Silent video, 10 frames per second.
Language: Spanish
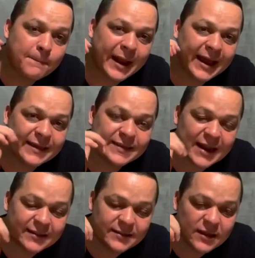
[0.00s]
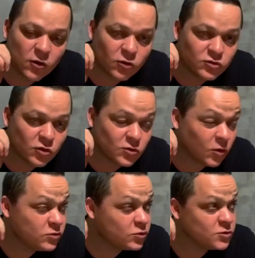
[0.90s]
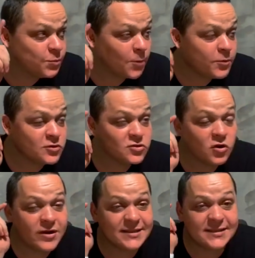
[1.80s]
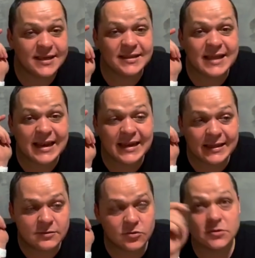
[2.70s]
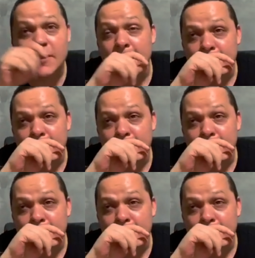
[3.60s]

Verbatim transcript: para generar dinero con, con tus propios dones y talentos.